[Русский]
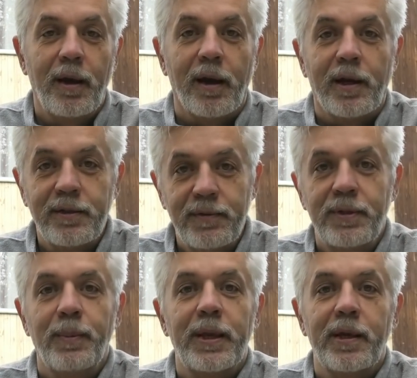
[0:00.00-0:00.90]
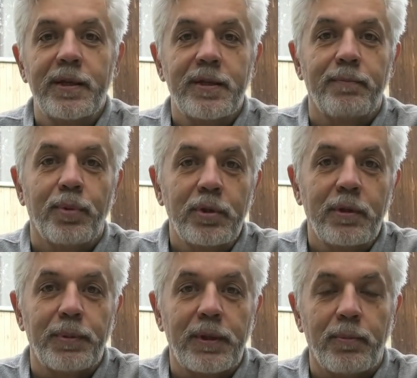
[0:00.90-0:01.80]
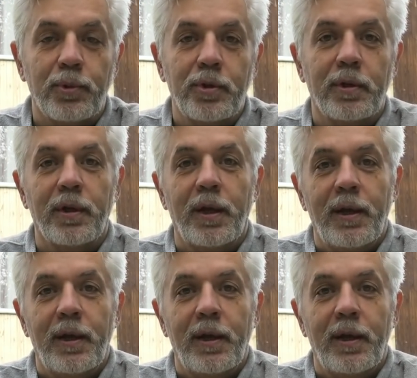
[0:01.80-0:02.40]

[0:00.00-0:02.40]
Оказывается, моя забота, потому что